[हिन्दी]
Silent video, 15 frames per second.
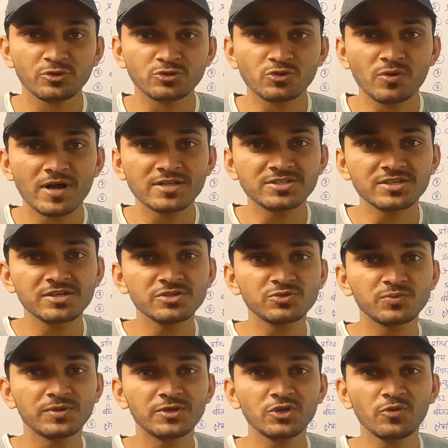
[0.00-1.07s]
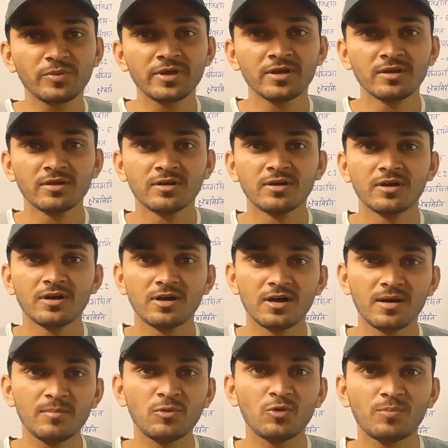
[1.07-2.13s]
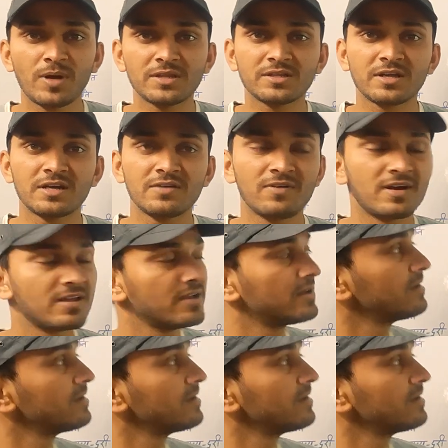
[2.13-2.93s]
दोस्तों आज की इस वीडियो में हम लोग बात करने वाले